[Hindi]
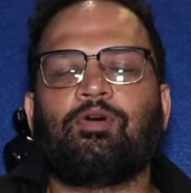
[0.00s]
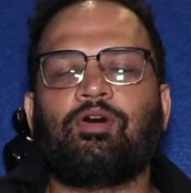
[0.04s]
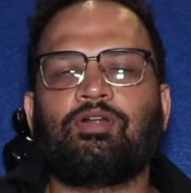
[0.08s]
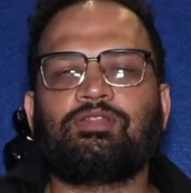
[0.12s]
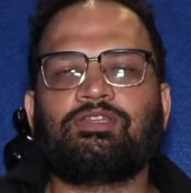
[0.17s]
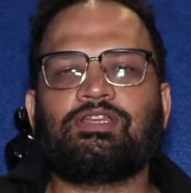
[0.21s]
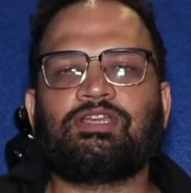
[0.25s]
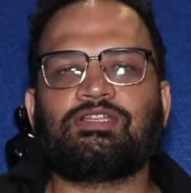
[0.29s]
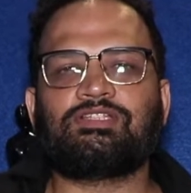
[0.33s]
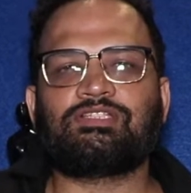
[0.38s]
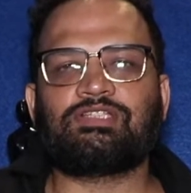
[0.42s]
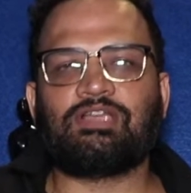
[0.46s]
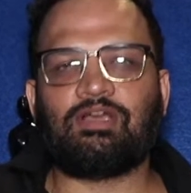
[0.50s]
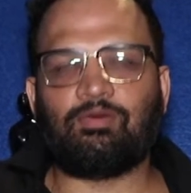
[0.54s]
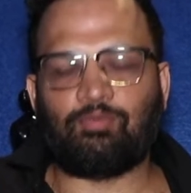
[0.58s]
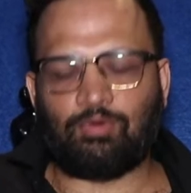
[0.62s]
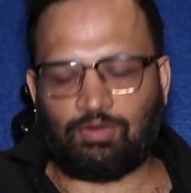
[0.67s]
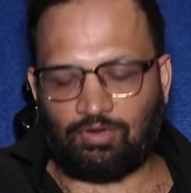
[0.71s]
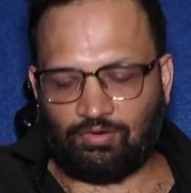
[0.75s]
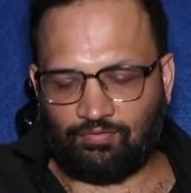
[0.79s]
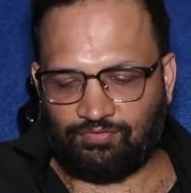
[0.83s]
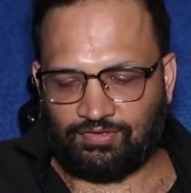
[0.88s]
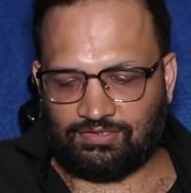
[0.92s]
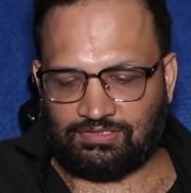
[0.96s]
बहुत ही अच्छा
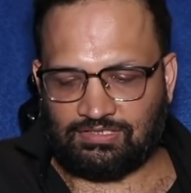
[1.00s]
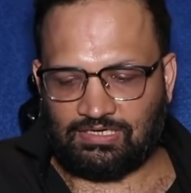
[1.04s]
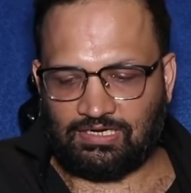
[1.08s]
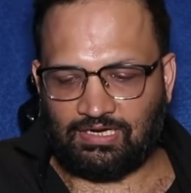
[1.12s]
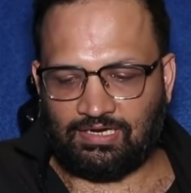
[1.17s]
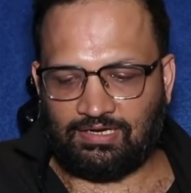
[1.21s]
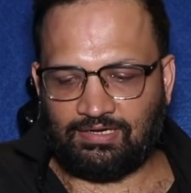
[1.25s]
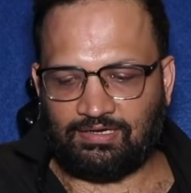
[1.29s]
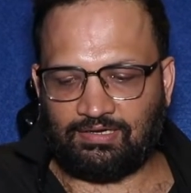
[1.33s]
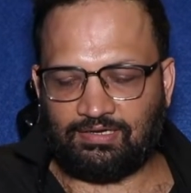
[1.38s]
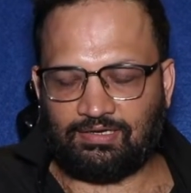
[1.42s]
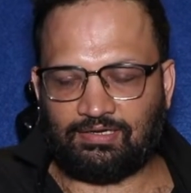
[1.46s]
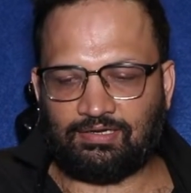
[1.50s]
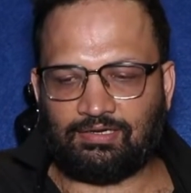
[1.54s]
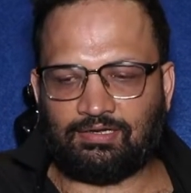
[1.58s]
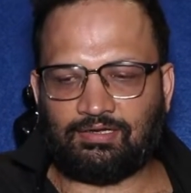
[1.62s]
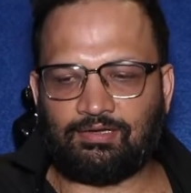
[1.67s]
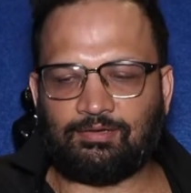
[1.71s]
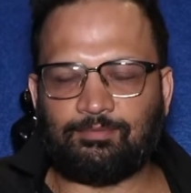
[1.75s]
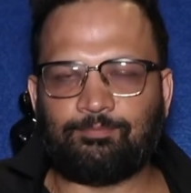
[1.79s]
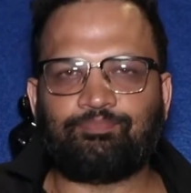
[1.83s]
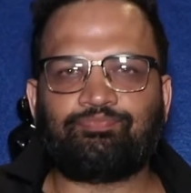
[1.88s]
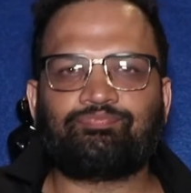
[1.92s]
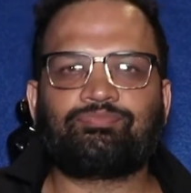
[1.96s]
वन ऑफ इट्स काइंड
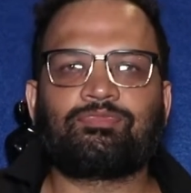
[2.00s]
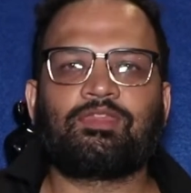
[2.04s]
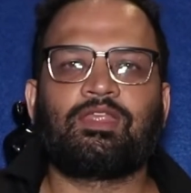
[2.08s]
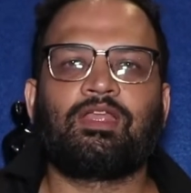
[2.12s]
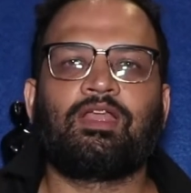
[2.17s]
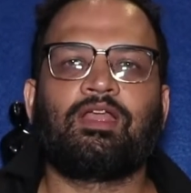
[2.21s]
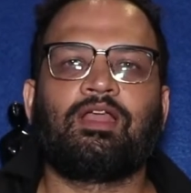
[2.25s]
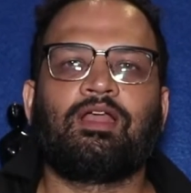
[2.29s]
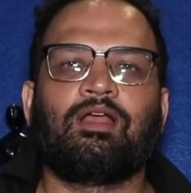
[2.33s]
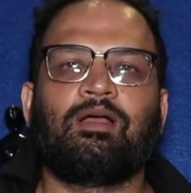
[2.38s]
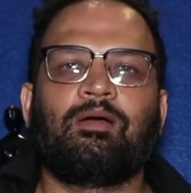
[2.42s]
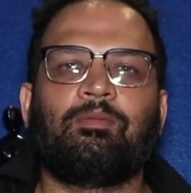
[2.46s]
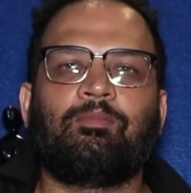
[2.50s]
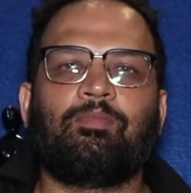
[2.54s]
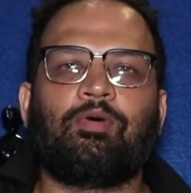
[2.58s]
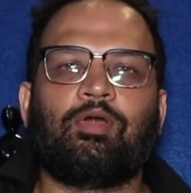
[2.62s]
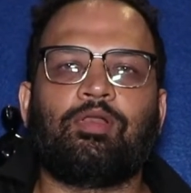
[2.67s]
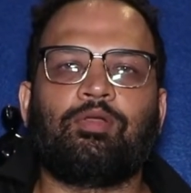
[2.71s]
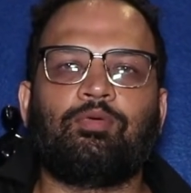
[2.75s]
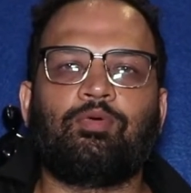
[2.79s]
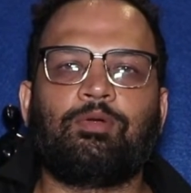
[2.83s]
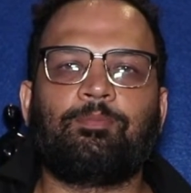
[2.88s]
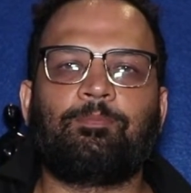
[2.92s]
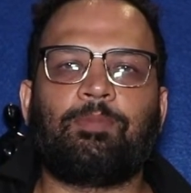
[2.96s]

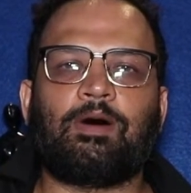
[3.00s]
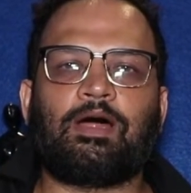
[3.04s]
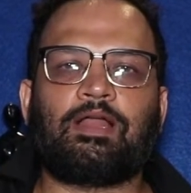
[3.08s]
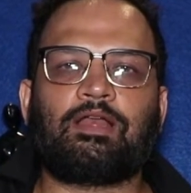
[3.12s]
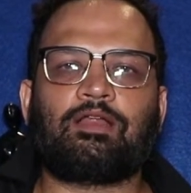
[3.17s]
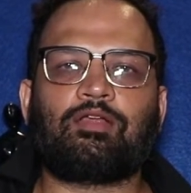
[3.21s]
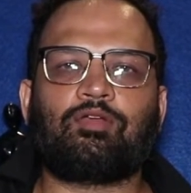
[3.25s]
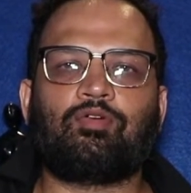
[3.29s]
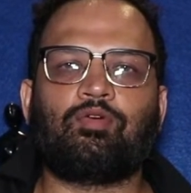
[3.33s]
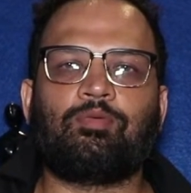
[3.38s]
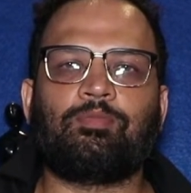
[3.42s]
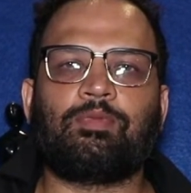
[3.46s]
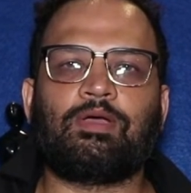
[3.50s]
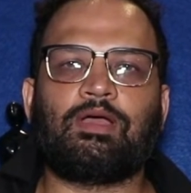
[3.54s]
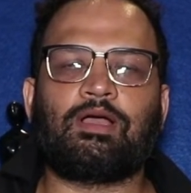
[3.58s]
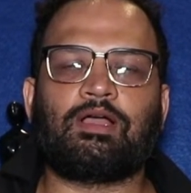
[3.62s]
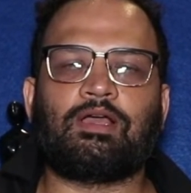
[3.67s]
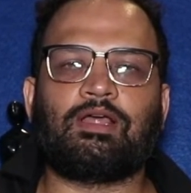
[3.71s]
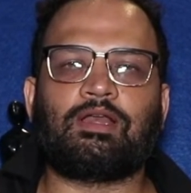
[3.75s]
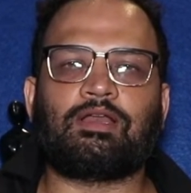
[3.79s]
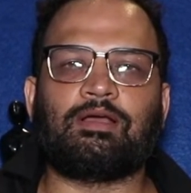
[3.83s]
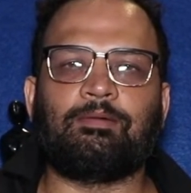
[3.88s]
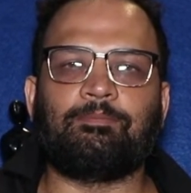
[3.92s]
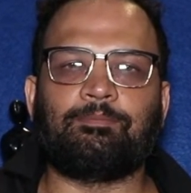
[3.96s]
बॉलीवुड पार्क को मैं
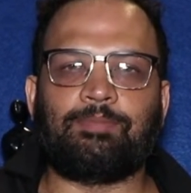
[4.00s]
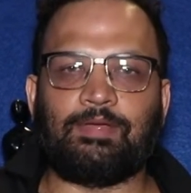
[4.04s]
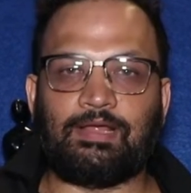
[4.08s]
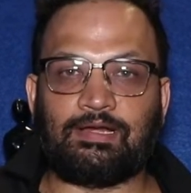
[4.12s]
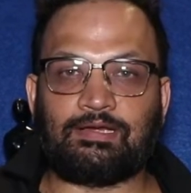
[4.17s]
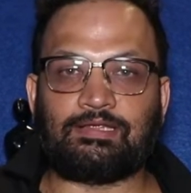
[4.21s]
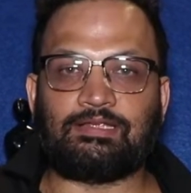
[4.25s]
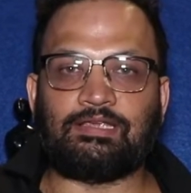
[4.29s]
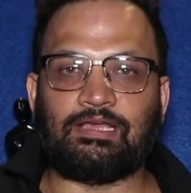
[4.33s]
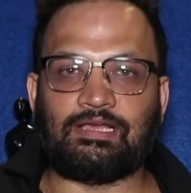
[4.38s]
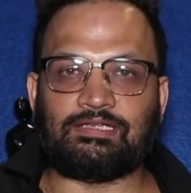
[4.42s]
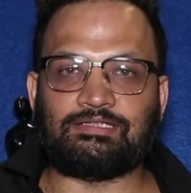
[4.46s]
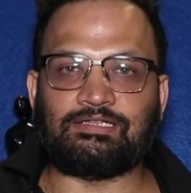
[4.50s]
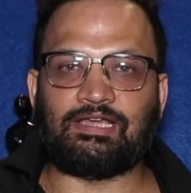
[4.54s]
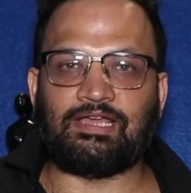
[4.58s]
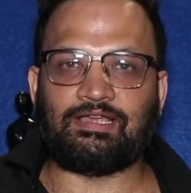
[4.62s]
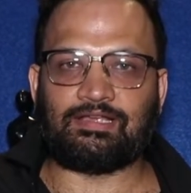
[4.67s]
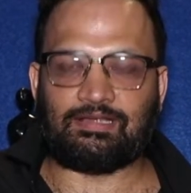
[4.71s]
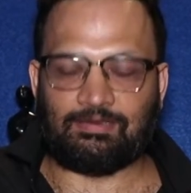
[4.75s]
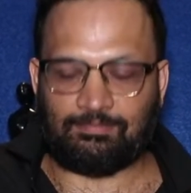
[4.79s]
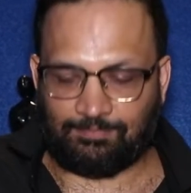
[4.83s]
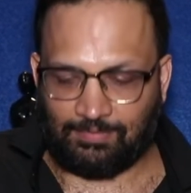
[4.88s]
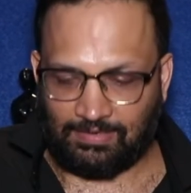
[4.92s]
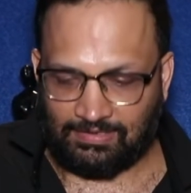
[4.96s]
अगर कंपेयर किया जाए
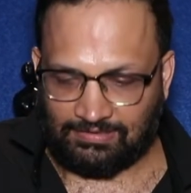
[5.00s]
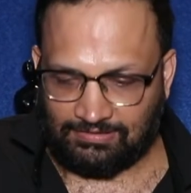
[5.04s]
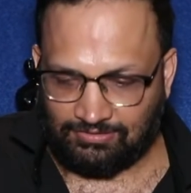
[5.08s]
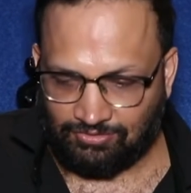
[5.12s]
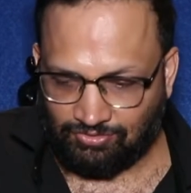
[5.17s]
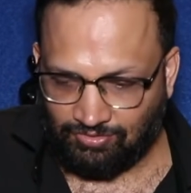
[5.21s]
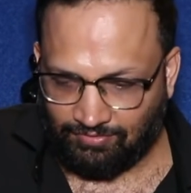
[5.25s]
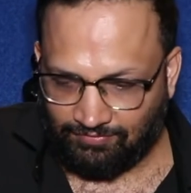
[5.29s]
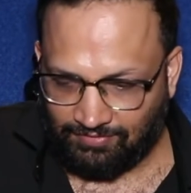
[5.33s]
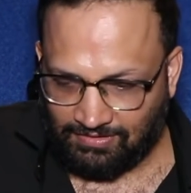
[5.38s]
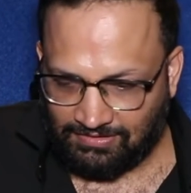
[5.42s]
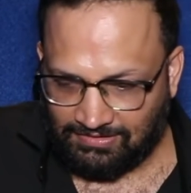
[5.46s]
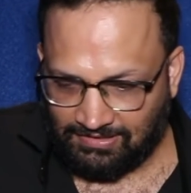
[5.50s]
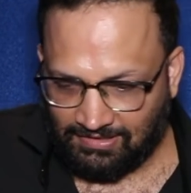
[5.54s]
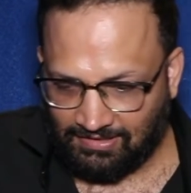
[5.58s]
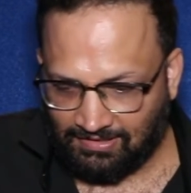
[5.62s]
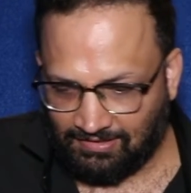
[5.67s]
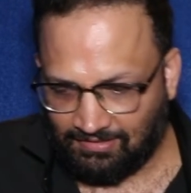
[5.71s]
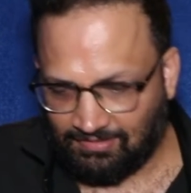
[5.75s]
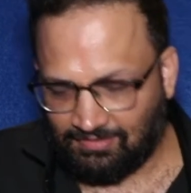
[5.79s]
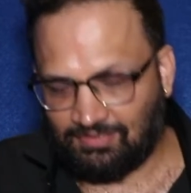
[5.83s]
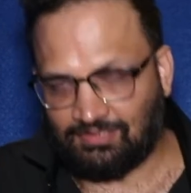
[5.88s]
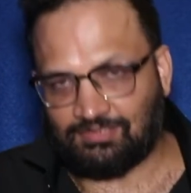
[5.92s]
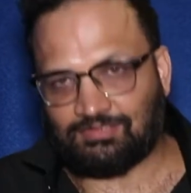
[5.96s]
कंपैरिजन तो वैसे
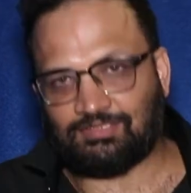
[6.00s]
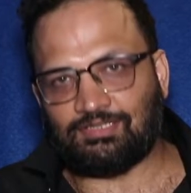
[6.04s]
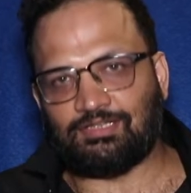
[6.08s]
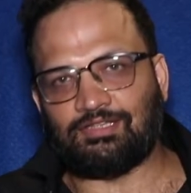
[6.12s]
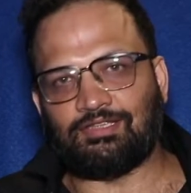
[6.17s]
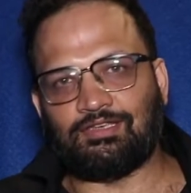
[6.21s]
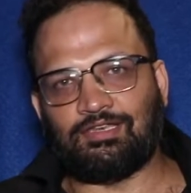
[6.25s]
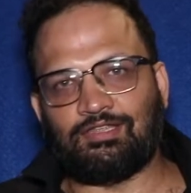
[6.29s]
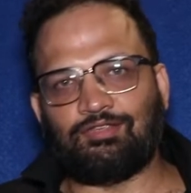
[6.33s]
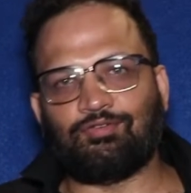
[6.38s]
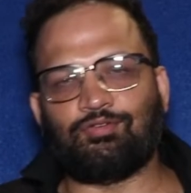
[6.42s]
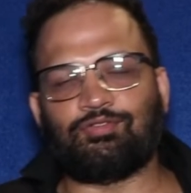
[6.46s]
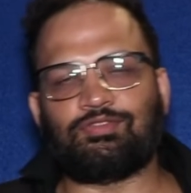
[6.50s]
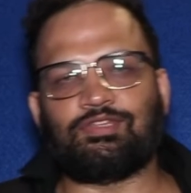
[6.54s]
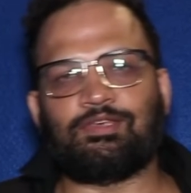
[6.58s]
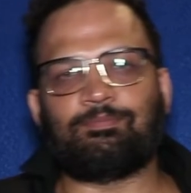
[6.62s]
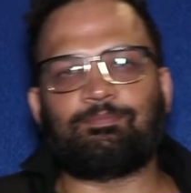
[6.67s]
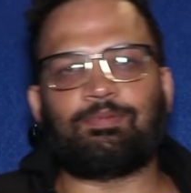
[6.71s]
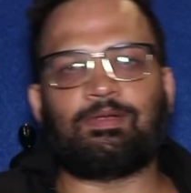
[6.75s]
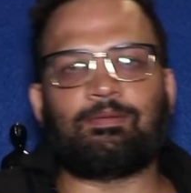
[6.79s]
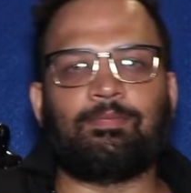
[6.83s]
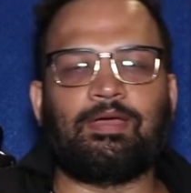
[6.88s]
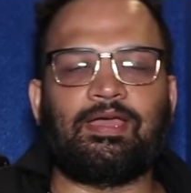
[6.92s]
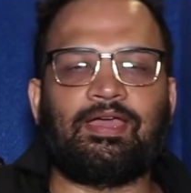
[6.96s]
किसी की नहीं होती
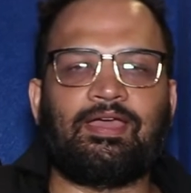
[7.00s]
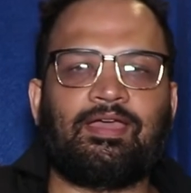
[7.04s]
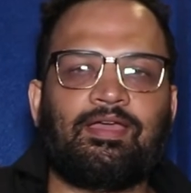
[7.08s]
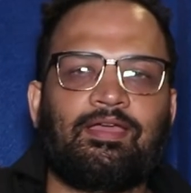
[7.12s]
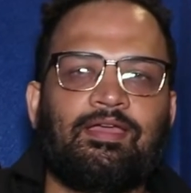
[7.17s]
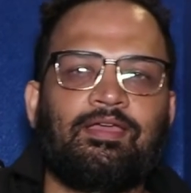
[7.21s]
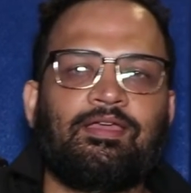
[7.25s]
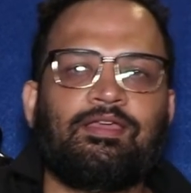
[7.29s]
पर मैं